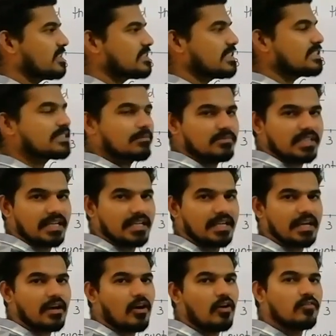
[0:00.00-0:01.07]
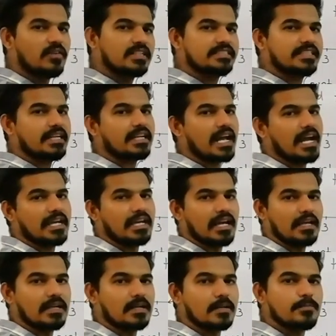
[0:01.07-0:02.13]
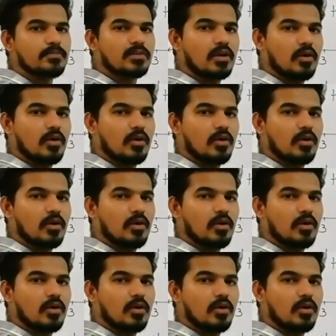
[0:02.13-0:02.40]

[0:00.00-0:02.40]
फिर से समझेंगे और फिर से ट्राई करेंगे